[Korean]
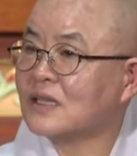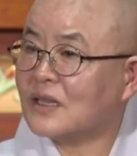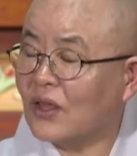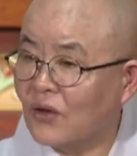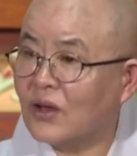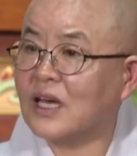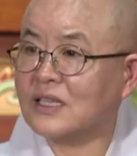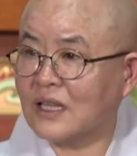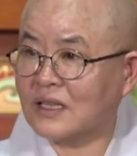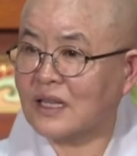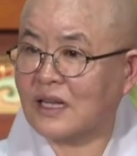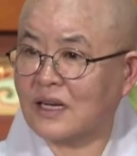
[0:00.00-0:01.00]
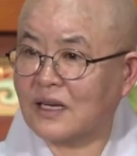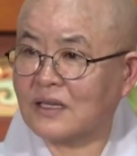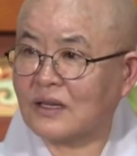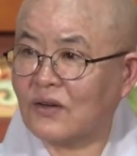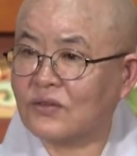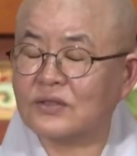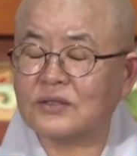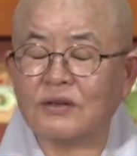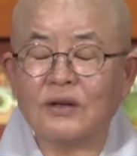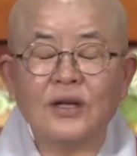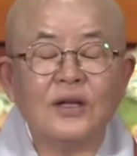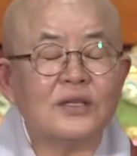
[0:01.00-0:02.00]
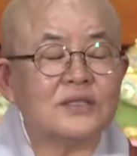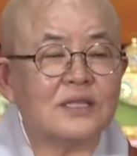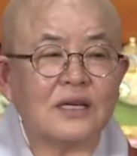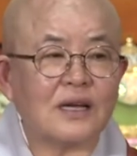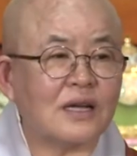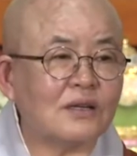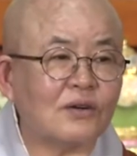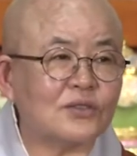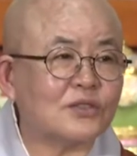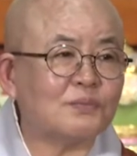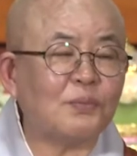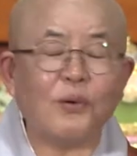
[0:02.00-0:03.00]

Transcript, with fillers: 되어야 된다라는 거. 그래서 죄라는 것은